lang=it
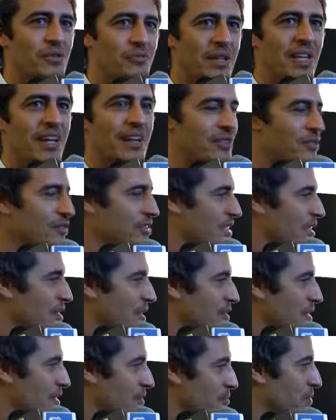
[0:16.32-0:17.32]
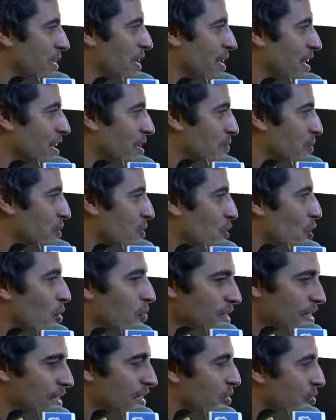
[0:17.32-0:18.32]
com'era la nostra Palermo,
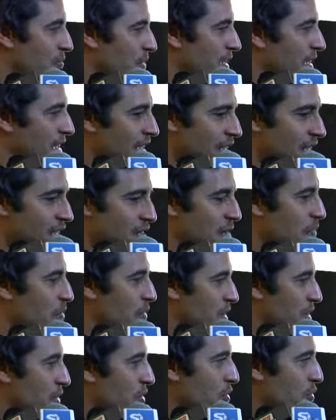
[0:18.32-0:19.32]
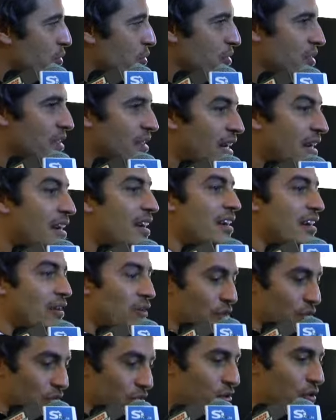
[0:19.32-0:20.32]
come, come siamo cresciuti.
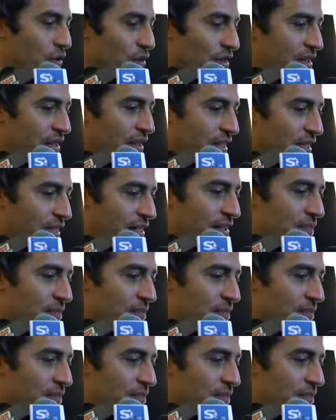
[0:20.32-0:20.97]
Con gli occhi